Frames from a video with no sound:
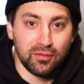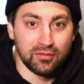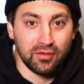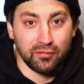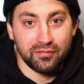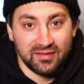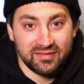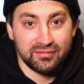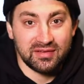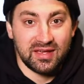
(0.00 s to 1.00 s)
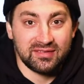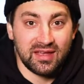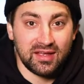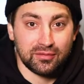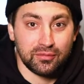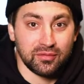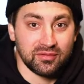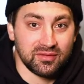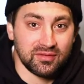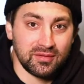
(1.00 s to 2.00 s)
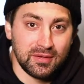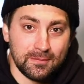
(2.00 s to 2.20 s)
und auf was ihr vielleicht achten könntet.